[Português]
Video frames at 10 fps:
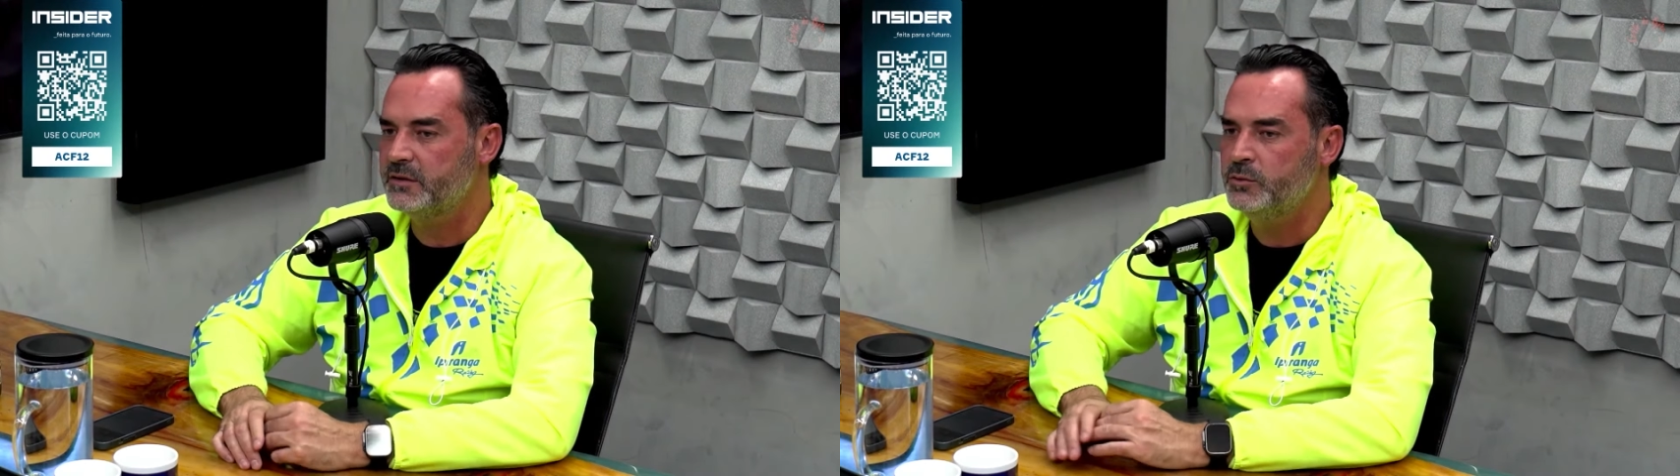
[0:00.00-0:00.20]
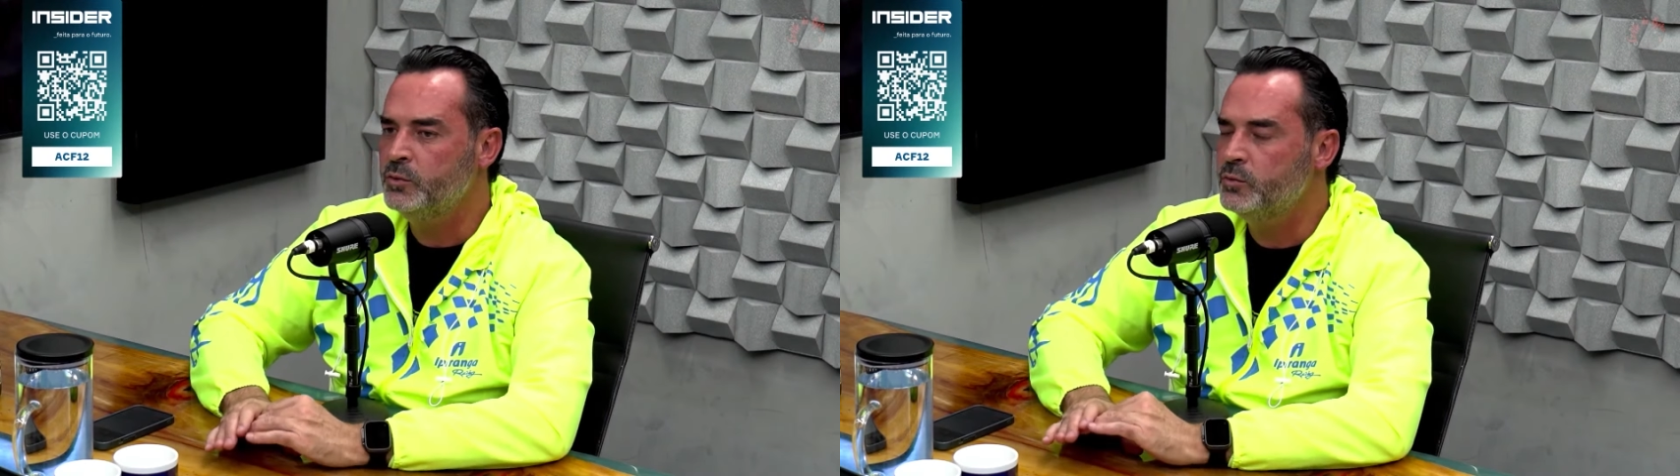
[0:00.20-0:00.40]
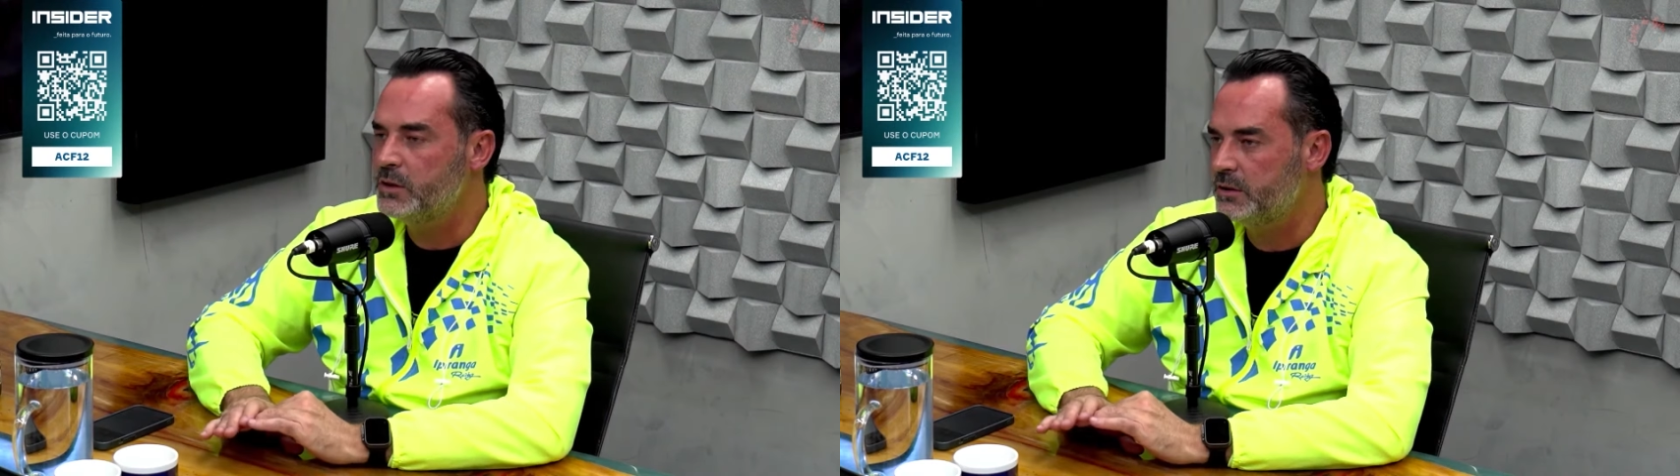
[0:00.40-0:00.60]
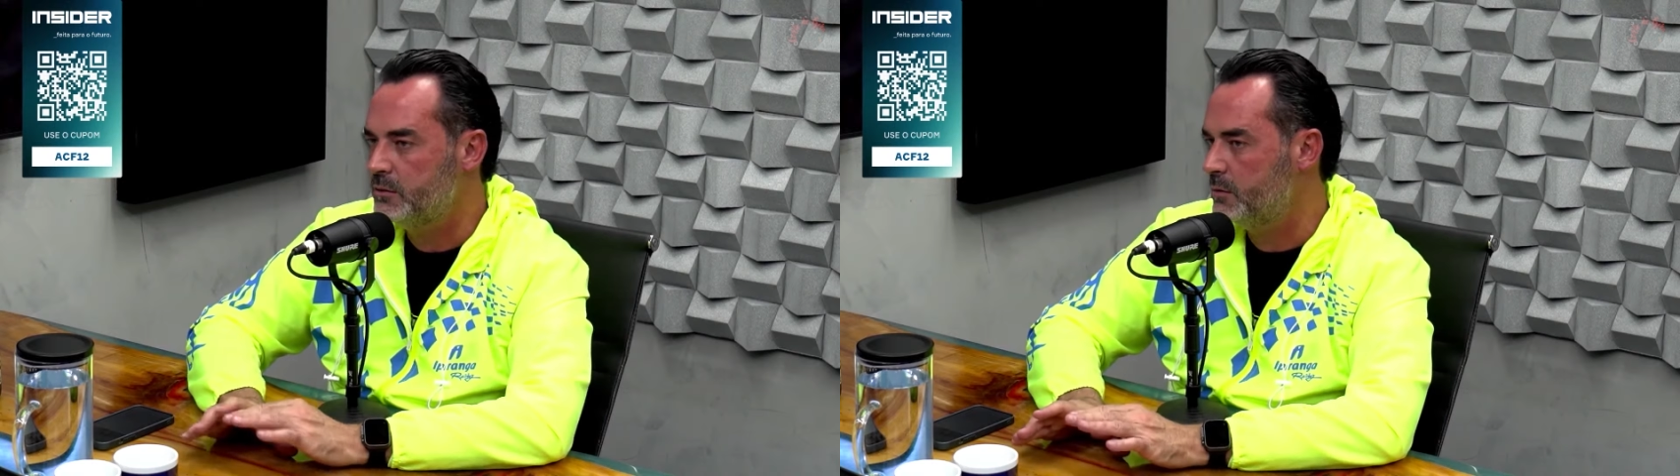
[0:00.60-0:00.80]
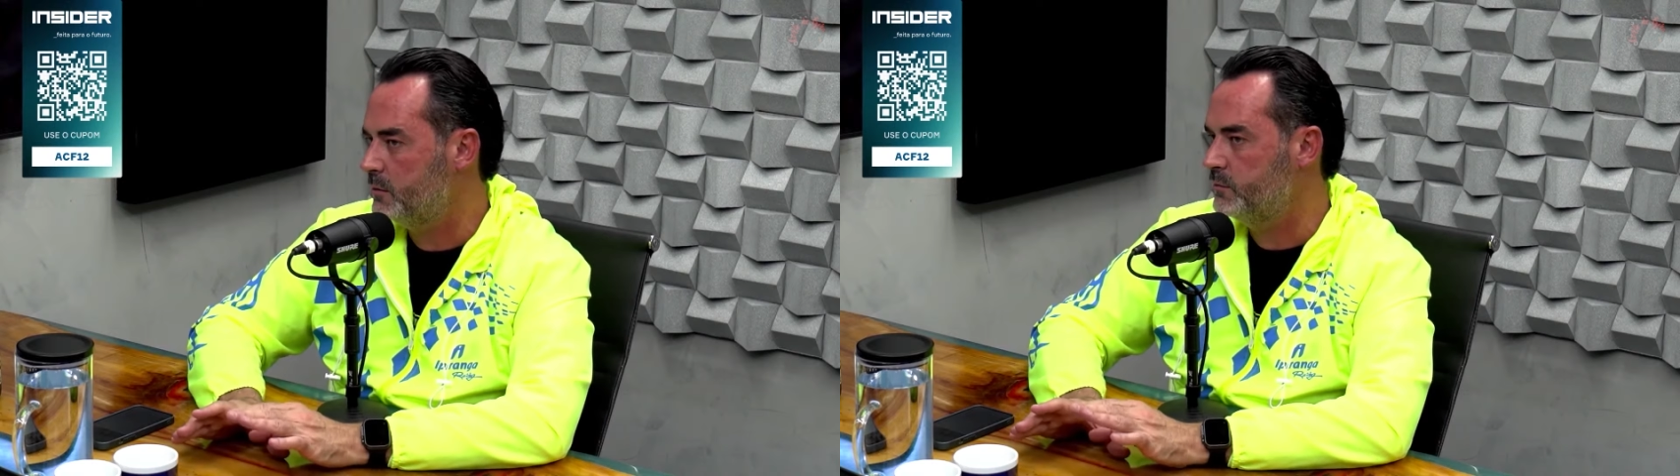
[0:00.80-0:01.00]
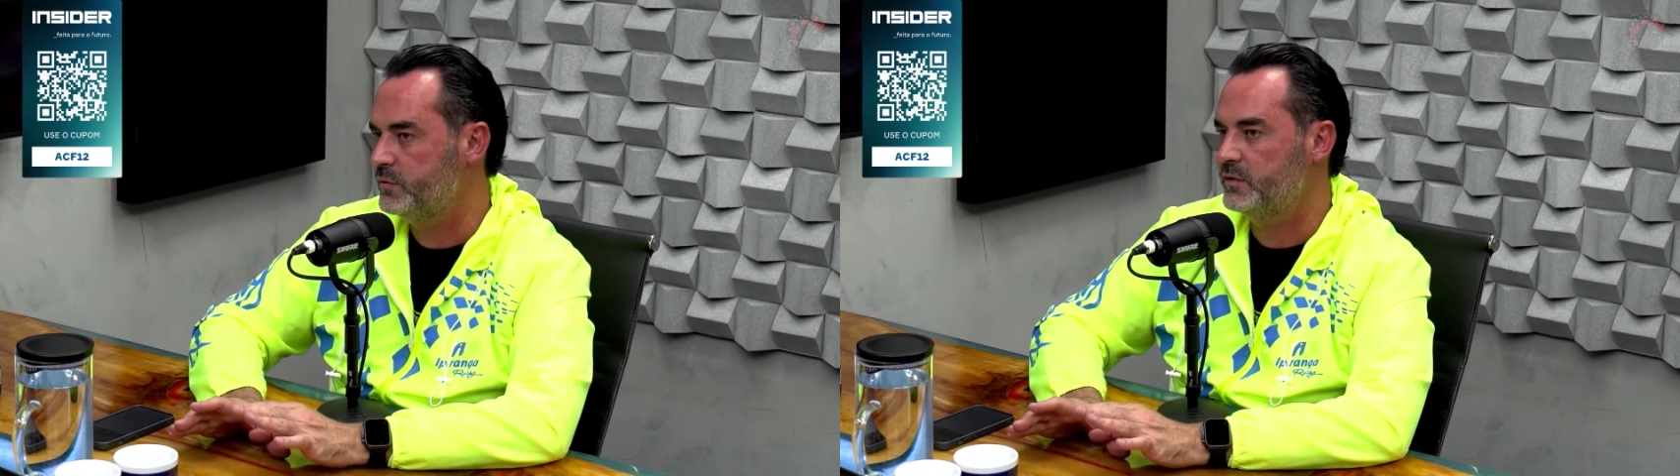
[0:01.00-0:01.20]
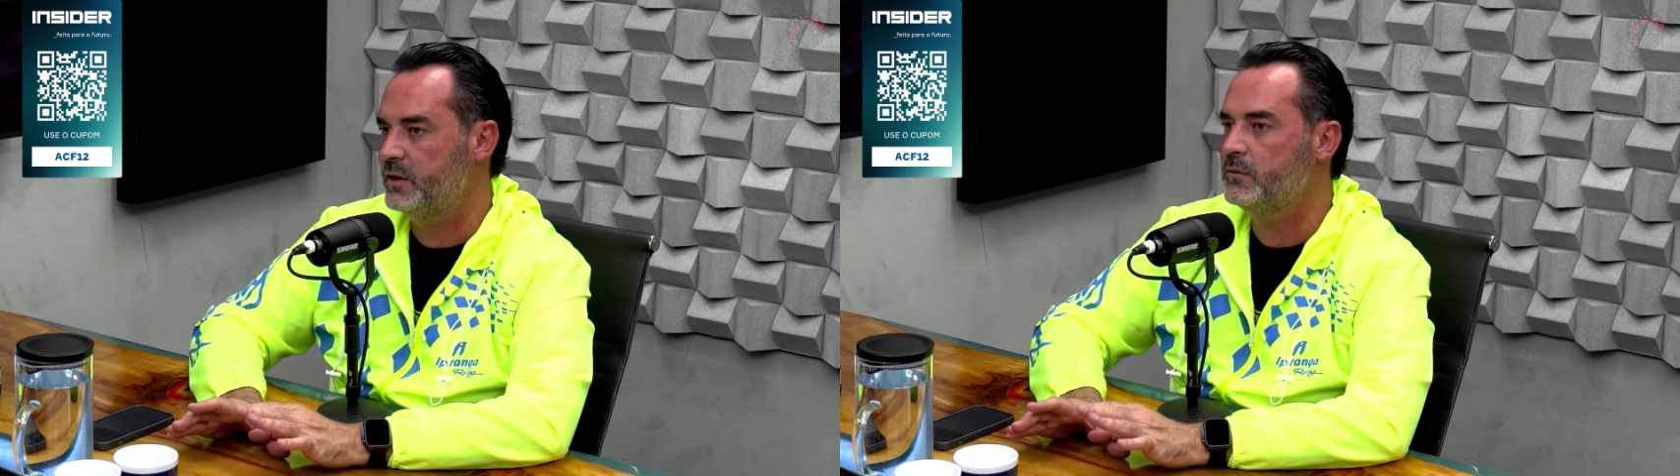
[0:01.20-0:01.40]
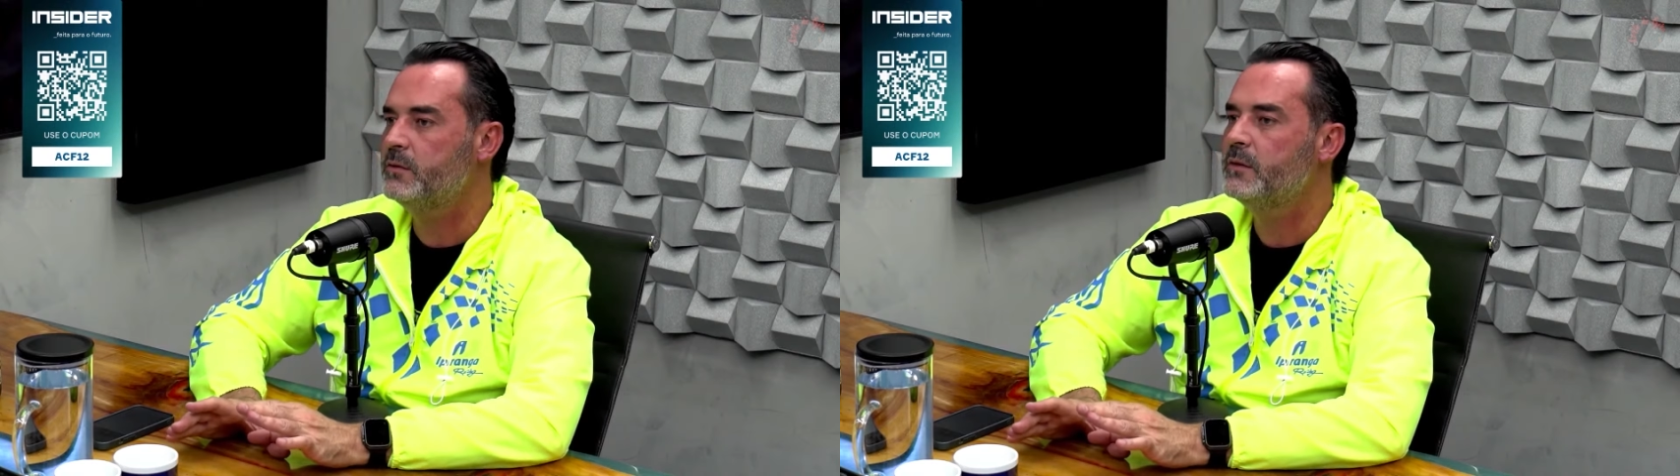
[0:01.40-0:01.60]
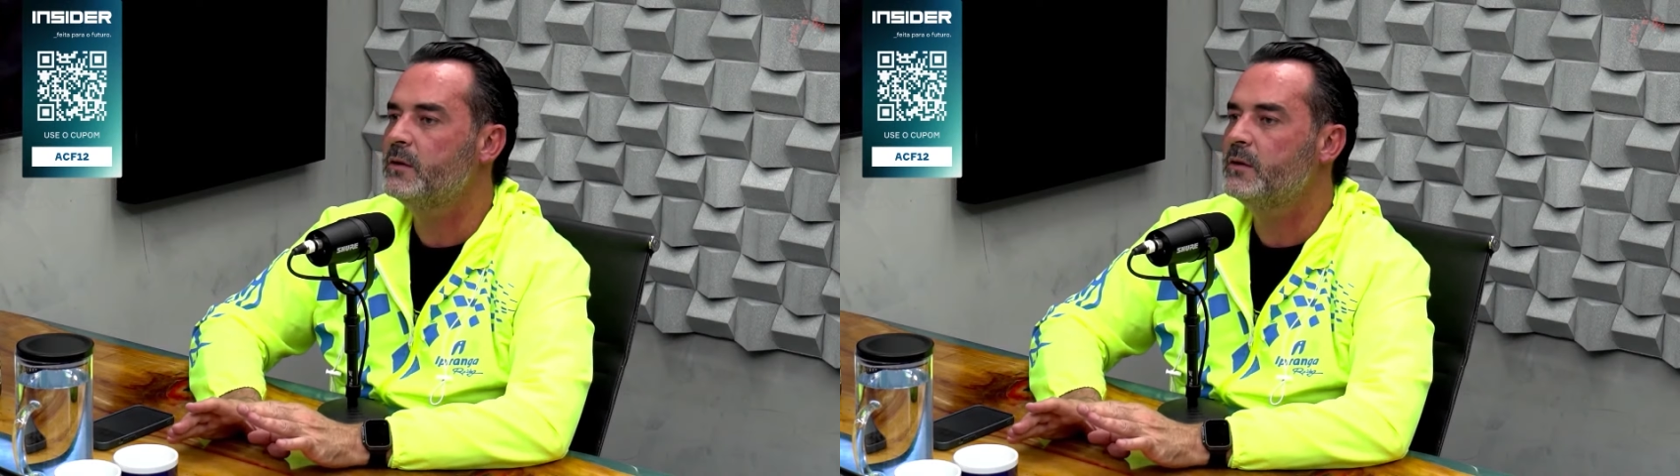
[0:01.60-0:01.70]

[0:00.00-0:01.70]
Nunca deu uma confusão.